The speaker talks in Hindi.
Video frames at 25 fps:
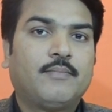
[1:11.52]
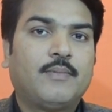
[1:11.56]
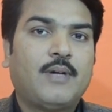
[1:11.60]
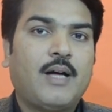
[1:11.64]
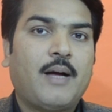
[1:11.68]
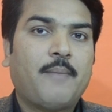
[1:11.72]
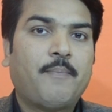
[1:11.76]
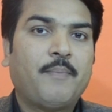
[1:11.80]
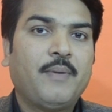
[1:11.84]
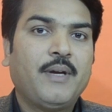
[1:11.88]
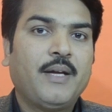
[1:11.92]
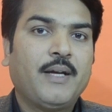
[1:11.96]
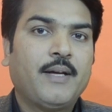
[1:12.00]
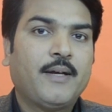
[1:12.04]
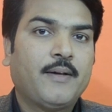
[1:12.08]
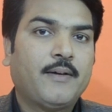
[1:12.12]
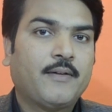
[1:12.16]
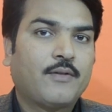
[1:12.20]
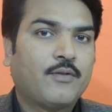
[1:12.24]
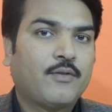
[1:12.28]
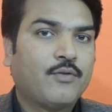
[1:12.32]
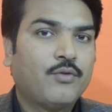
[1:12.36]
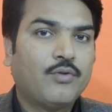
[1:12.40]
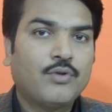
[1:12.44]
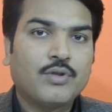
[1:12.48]
आपने
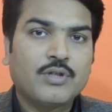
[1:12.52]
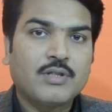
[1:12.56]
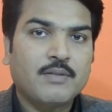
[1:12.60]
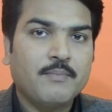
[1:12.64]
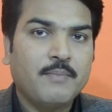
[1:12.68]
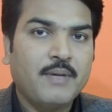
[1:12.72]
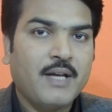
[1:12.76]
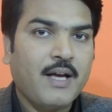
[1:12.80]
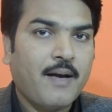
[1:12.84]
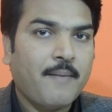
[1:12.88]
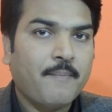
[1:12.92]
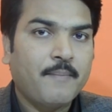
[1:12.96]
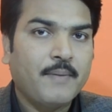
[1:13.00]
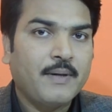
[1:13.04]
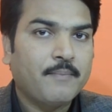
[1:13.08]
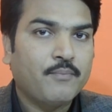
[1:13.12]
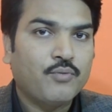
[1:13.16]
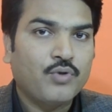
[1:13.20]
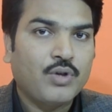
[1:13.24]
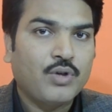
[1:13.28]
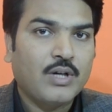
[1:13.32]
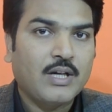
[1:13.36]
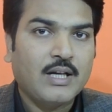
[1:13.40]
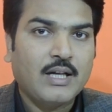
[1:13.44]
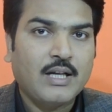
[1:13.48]
कोर्स भी आपने
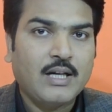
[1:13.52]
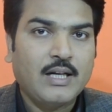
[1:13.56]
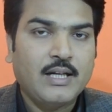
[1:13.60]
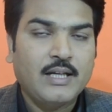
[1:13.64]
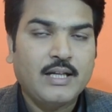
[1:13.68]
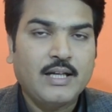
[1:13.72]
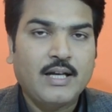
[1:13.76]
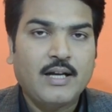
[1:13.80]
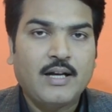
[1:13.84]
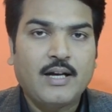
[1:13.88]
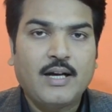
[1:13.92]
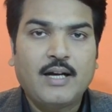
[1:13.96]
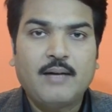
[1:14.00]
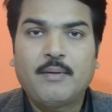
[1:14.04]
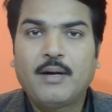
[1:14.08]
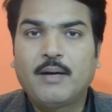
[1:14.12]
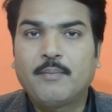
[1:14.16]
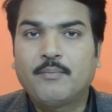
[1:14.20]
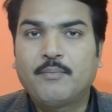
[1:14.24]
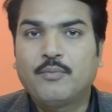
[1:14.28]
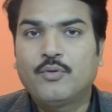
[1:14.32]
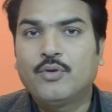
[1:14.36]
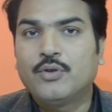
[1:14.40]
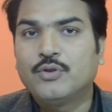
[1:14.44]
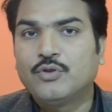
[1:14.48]
पूरा कर लिया अब
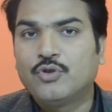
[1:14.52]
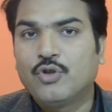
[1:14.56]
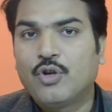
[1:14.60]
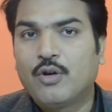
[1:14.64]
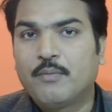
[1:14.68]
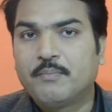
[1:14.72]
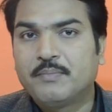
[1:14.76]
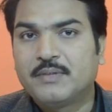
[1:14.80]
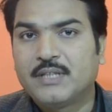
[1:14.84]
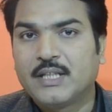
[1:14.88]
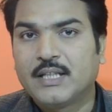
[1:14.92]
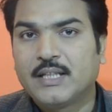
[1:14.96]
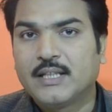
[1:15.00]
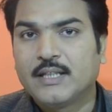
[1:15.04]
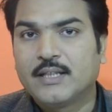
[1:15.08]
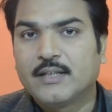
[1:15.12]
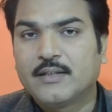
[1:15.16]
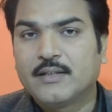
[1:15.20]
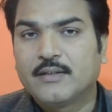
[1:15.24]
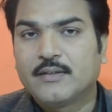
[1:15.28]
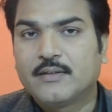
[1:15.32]
आपको जॉब चाहिए